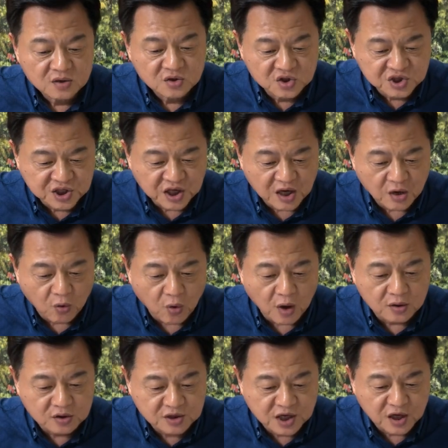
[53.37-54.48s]
窃
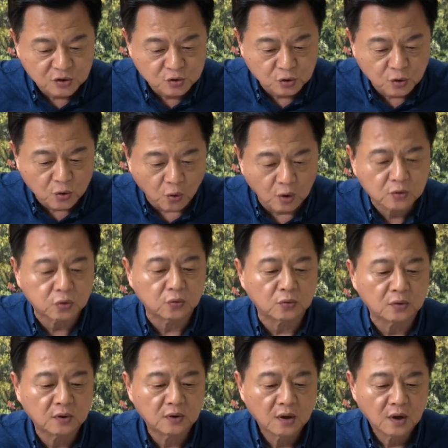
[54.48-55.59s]
或窃据国土，
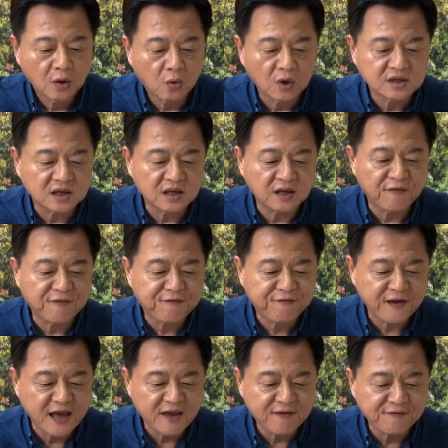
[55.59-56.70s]
或者以
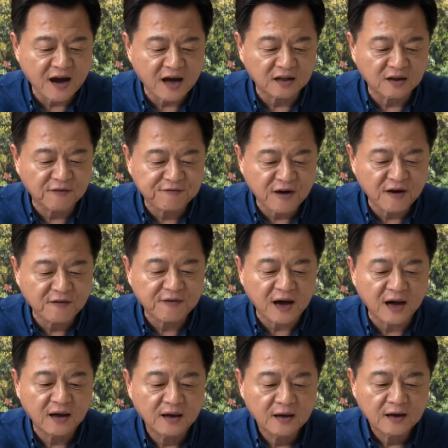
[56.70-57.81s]
非法的方
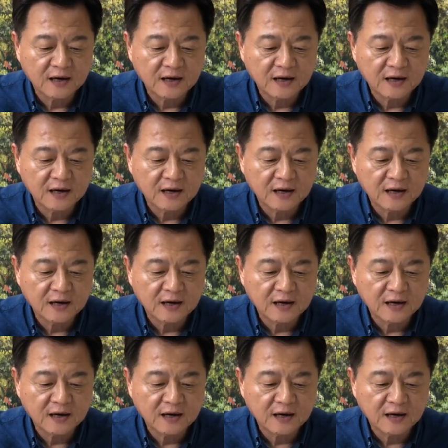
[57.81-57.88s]
法。